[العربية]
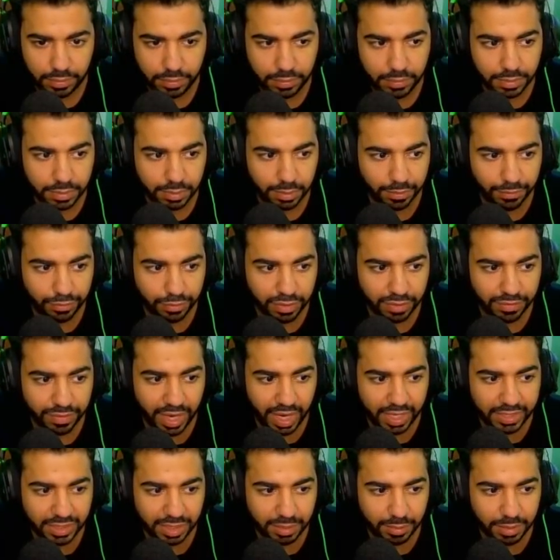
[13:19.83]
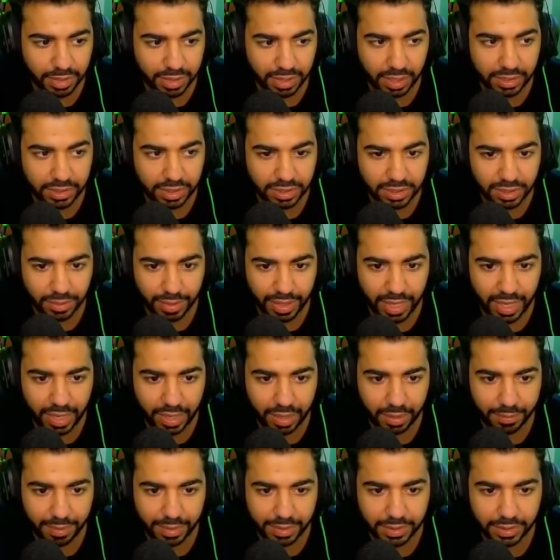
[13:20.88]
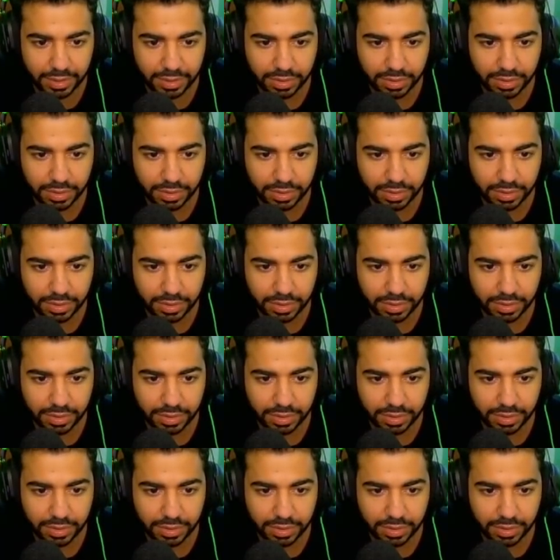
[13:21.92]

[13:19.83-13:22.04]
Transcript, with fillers: المفروض نفضل عايشين لمده 10 ثواني هنا ماشي